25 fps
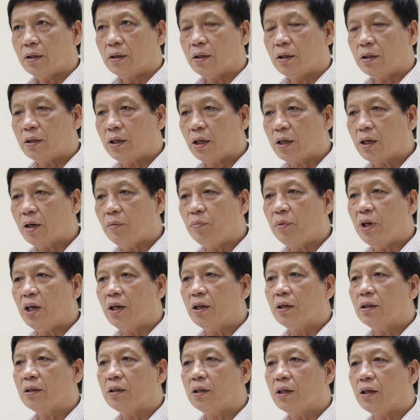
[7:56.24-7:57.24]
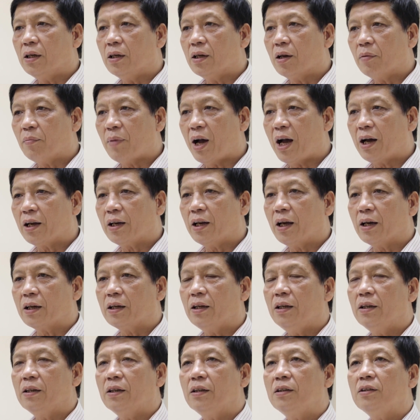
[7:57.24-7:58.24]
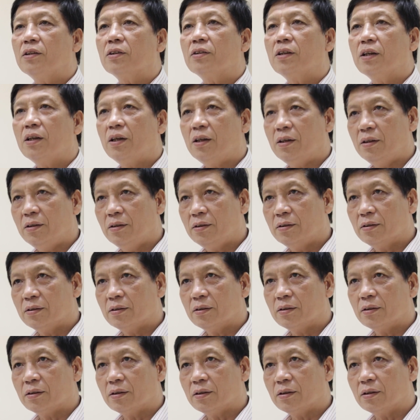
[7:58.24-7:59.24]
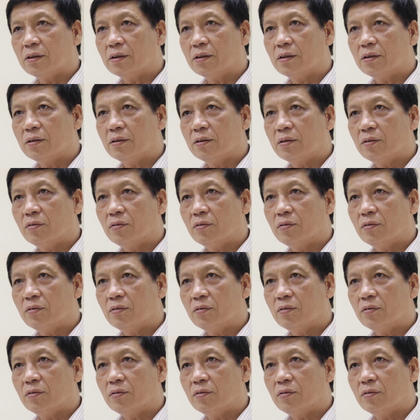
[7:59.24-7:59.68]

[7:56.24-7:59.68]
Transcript: Thì tiết kiệm điện thì nó mang lại cái lợi ích cho gia đình. Đó.